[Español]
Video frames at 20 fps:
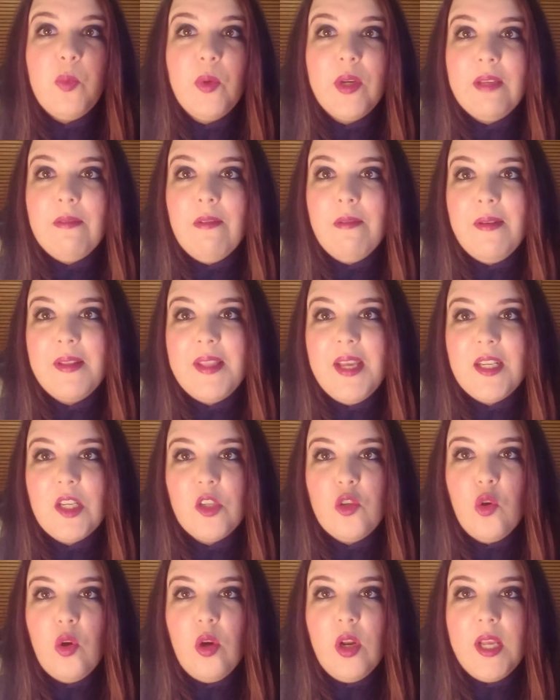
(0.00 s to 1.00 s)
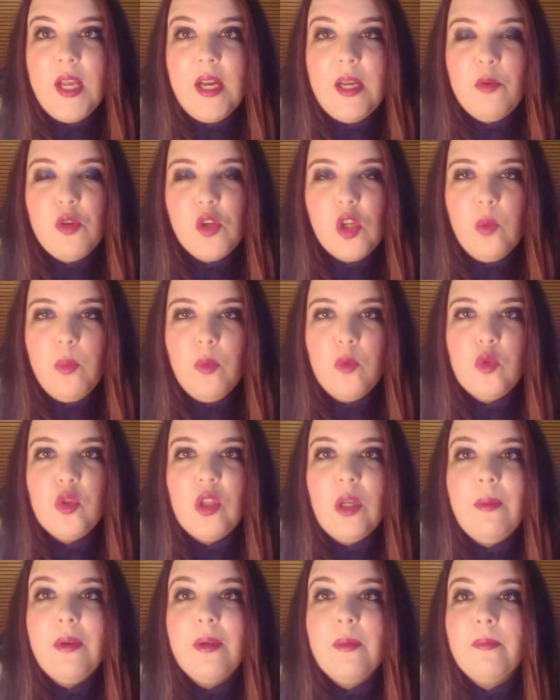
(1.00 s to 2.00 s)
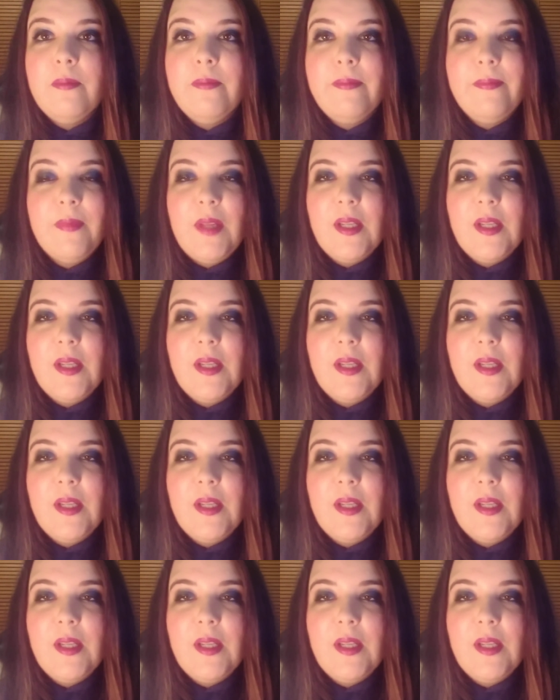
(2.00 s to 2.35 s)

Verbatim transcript: porque llevaba días que solo leía libros que no me gustaban, mm,